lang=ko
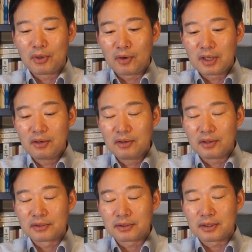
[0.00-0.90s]
뭐 이런
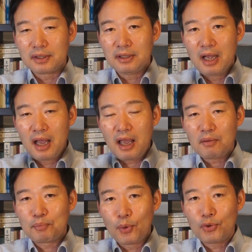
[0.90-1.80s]
것들
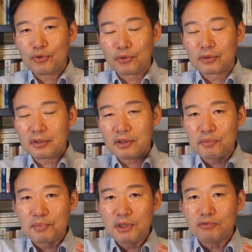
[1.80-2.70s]
핵 보유국
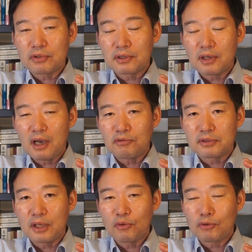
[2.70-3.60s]
그래서 미국하고
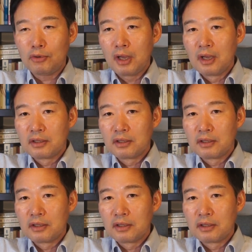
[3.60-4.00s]
대놓고